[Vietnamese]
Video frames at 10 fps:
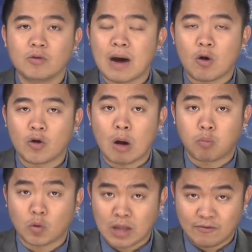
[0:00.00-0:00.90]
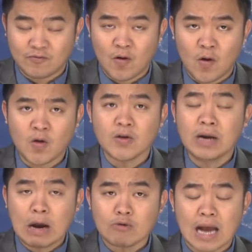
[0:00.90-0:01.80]
ủy ban hội đồng của thành phố
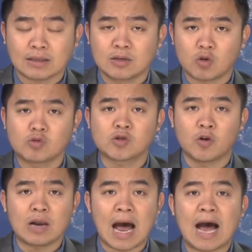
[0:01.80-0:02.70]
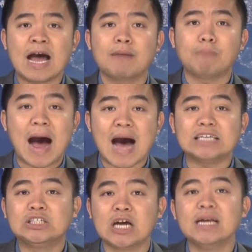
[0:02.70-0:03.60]
nếu đạt được con số là 3
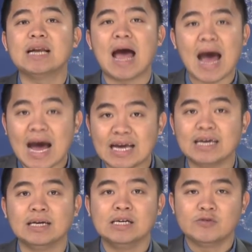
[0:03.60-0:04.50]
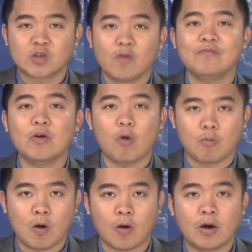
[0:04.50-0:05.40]
trên 2 số phiếu
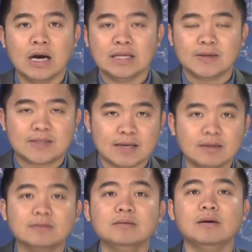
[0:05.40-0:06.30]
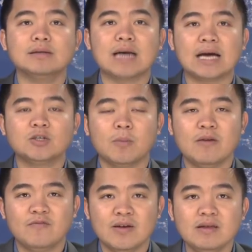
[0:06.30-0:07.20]
ủng hộ thì sẽ được đưa ra cho
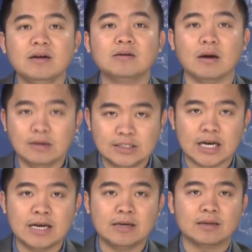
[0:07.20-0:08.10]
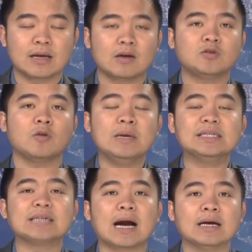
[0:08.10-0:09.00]
bên phía những cử tri người ta có cho
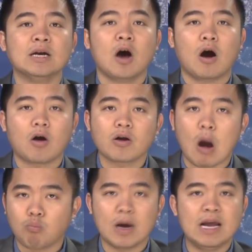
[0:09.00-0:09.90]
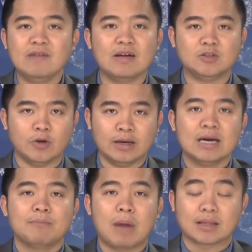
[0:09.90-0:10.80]
biết rằng họ có đồng ý về chuyện
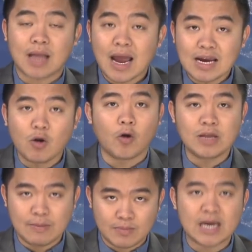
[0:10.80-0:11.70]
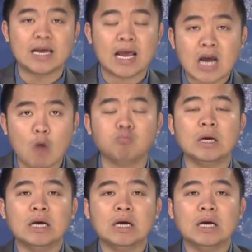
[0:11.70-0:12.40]
mà thay đổi nhiệm kỳ hay không